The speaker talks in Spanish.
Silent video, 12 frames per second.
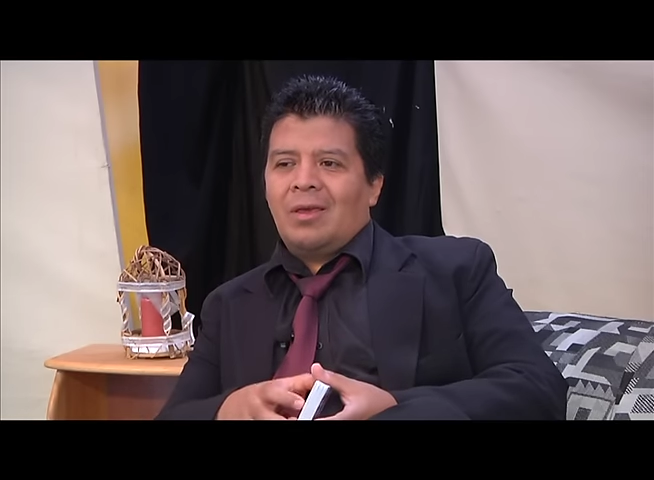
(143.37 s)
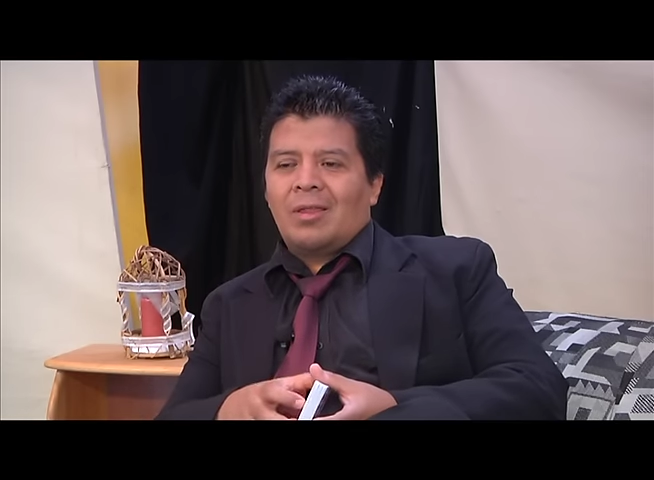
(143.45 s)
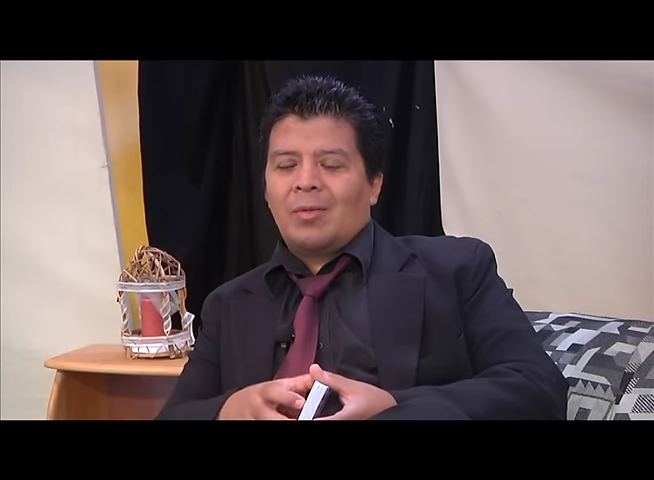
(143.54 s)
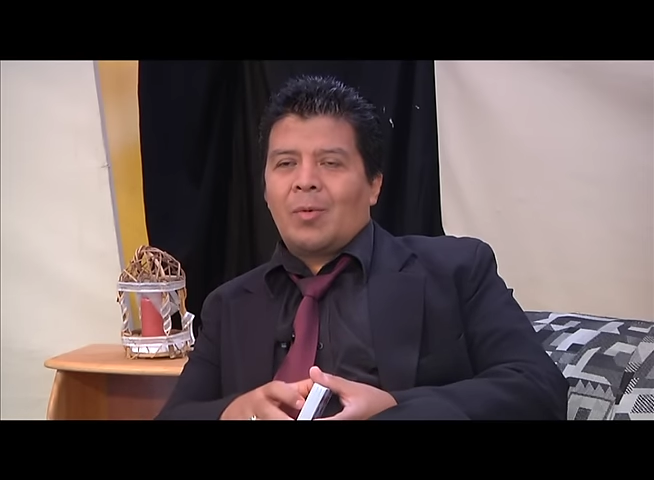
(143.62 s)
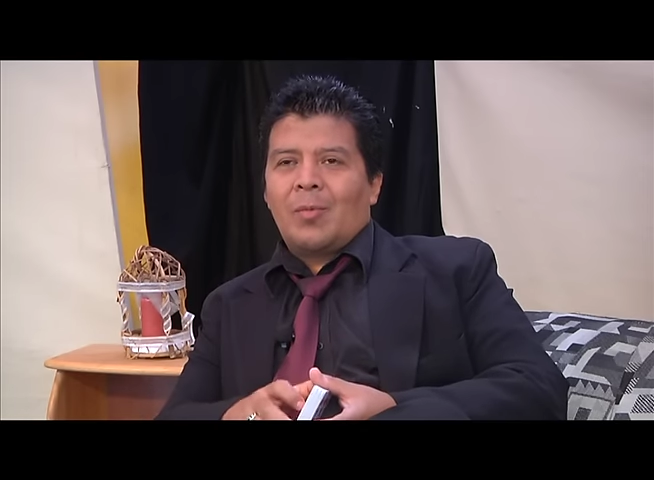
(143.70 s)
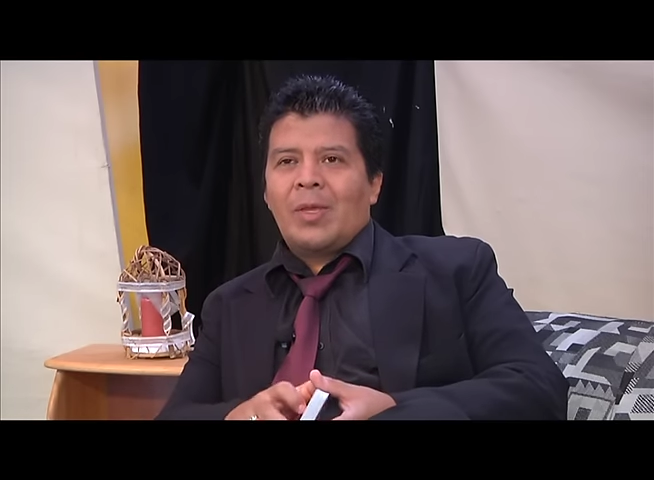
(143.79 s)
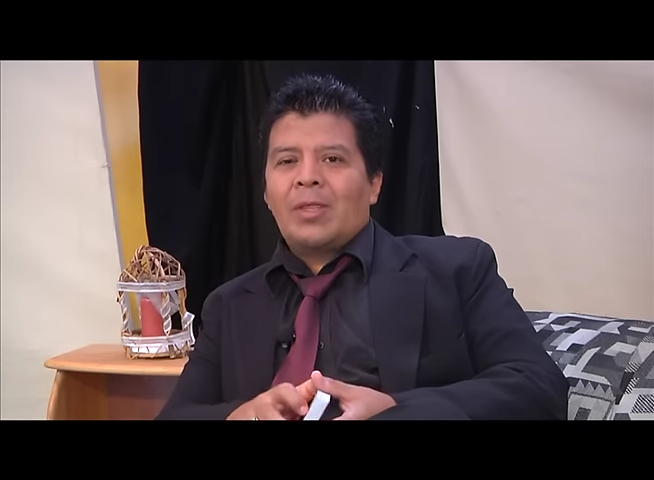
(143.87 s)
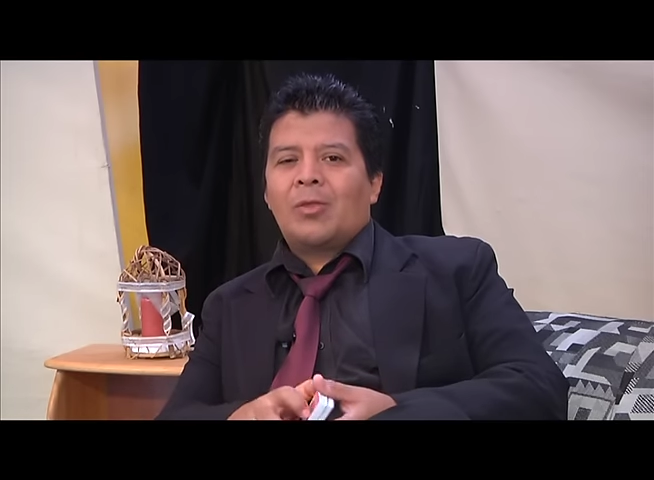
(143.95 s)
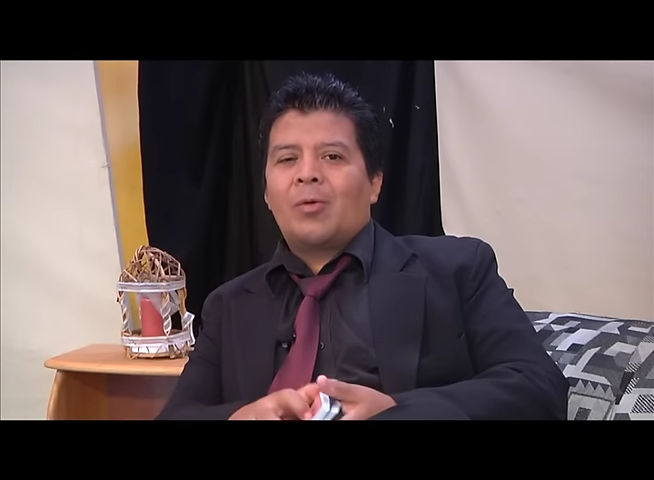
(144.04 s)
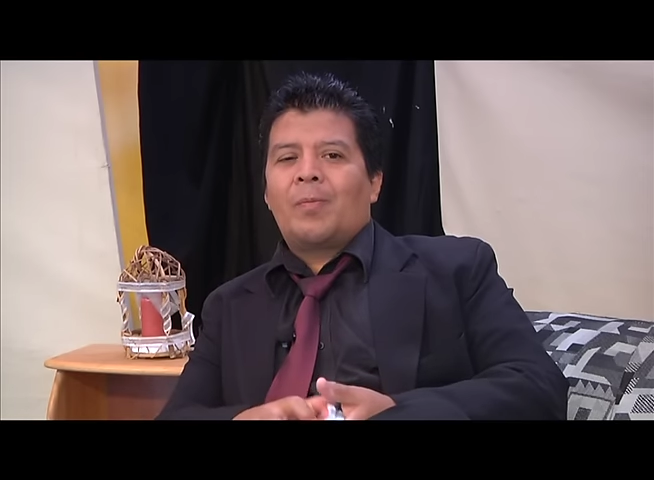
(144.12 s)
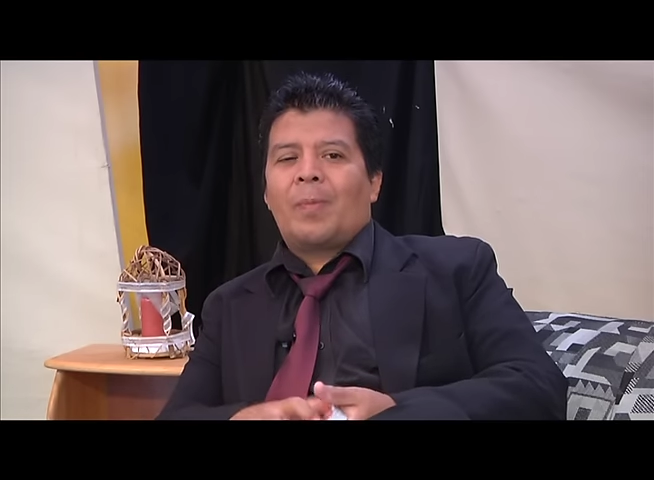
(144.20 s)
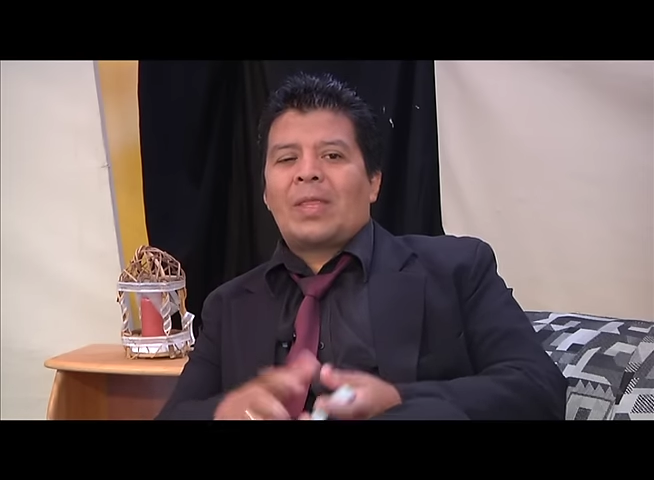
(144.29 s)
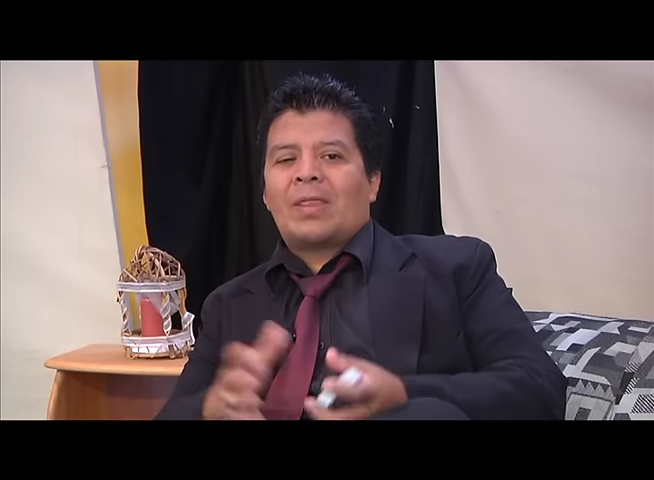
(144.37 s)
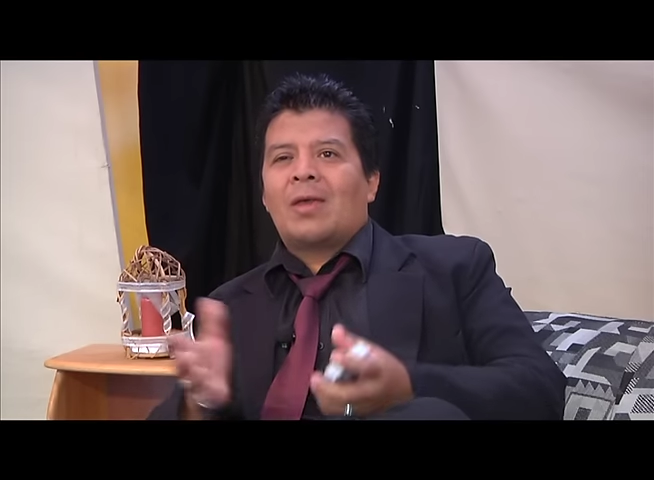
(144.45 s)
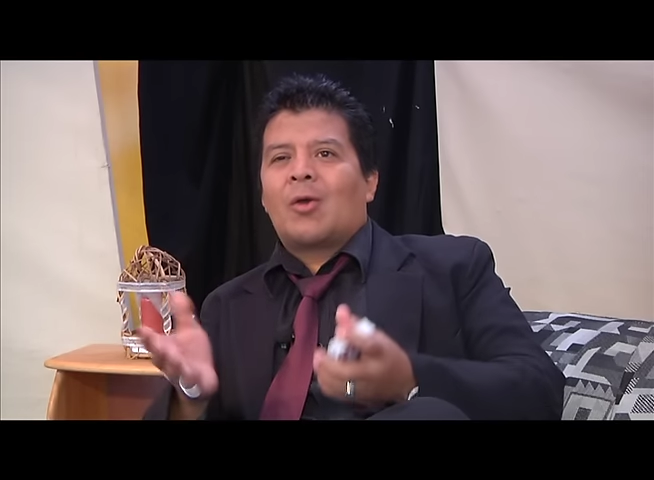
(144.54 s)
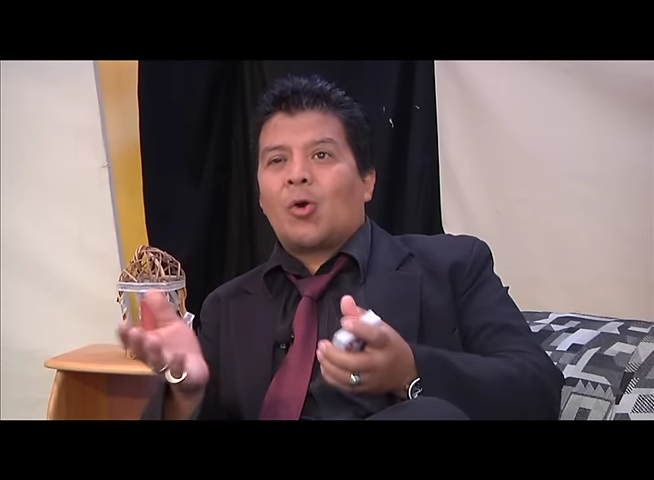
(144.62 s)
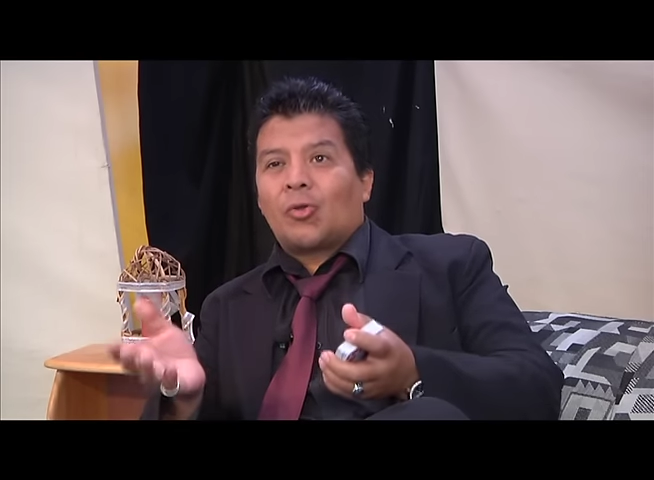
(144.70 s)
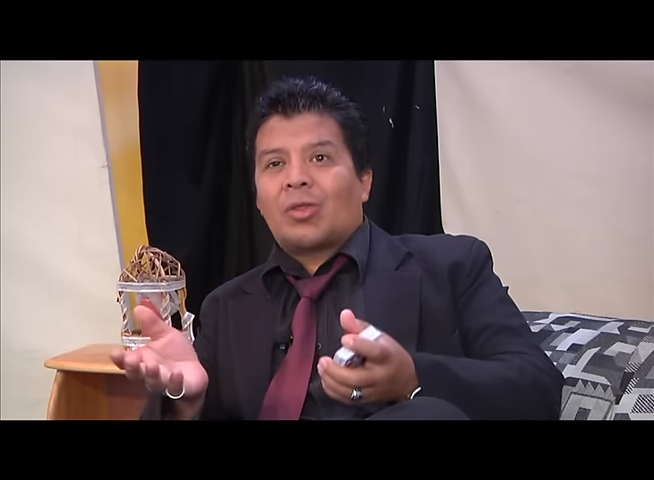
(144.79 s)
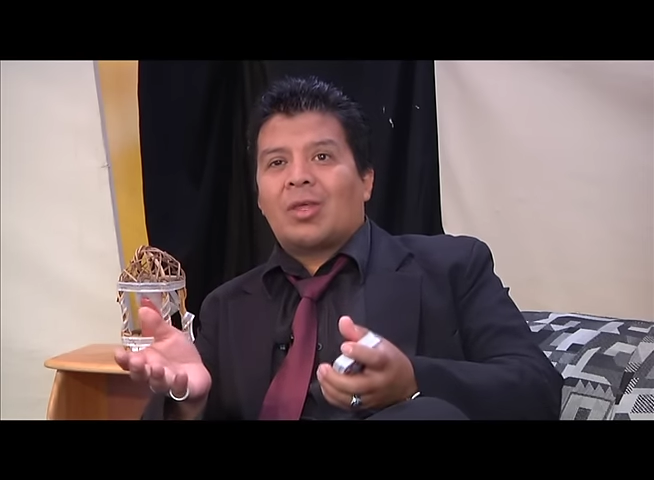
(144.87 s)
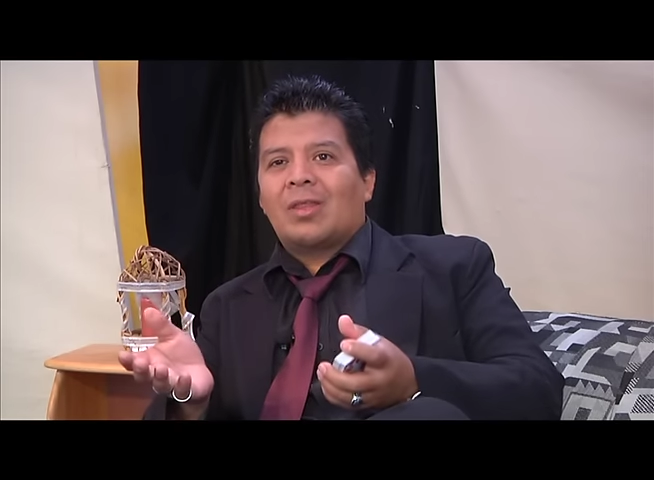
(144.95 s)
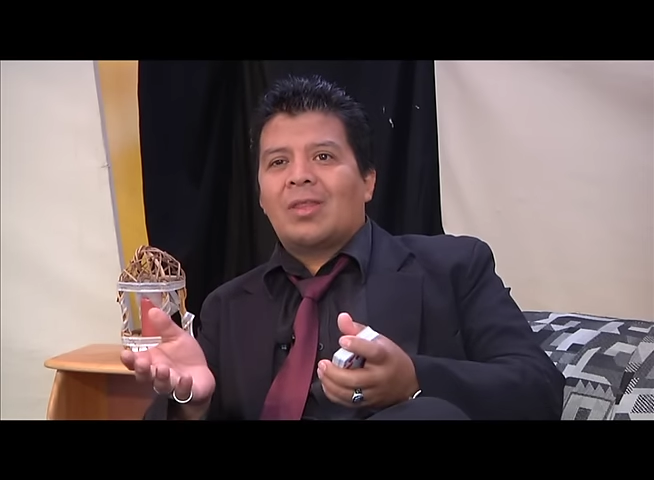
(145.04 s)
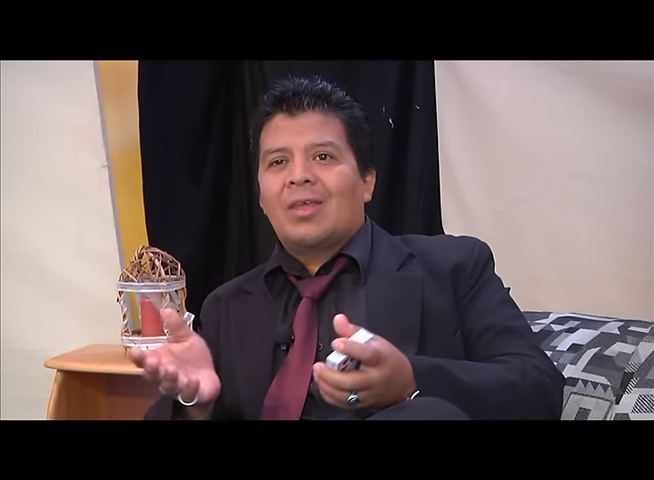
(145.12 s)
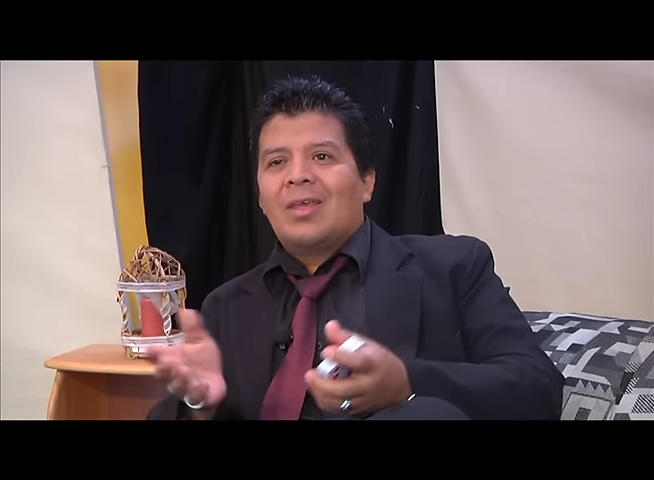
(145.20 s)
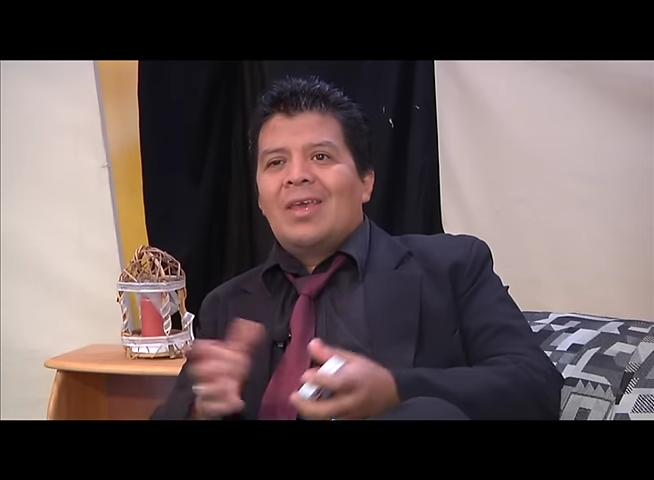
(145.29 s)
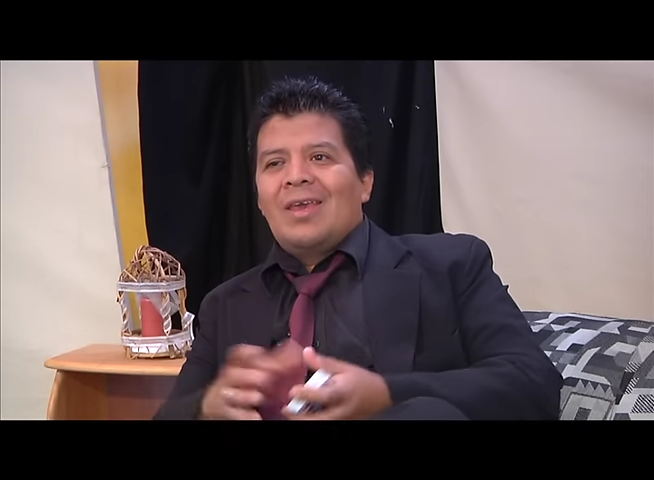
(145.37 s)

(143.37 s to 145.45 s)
en ese momento, pasan cosas,